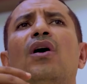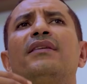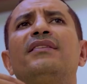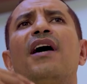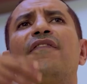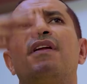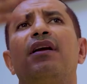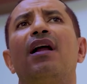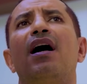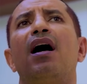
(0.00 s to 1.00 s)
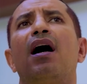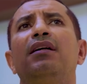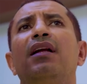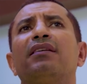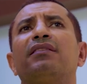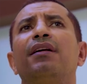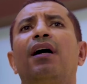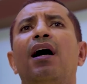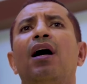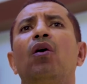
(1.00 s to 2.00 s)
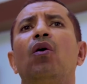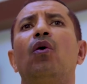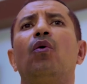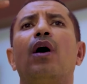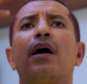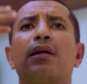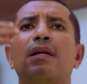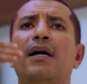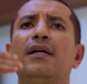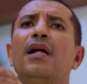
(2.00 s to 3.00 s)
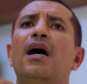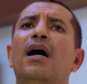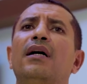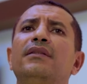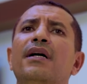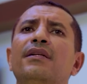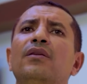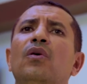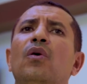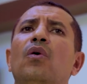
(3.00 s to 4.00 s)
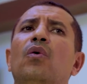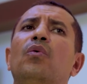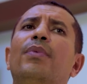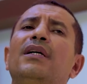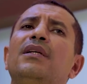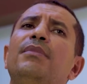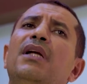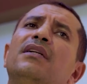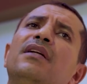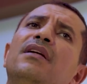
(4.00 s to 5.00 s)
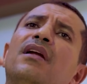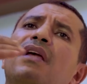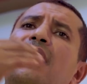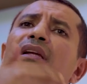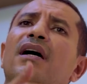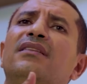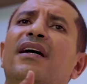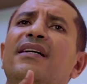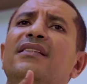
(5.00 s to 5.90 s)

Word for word: اسافر الى الى صنعاء وارجع الى عدن وبعدين من عدن ارجع الى تعز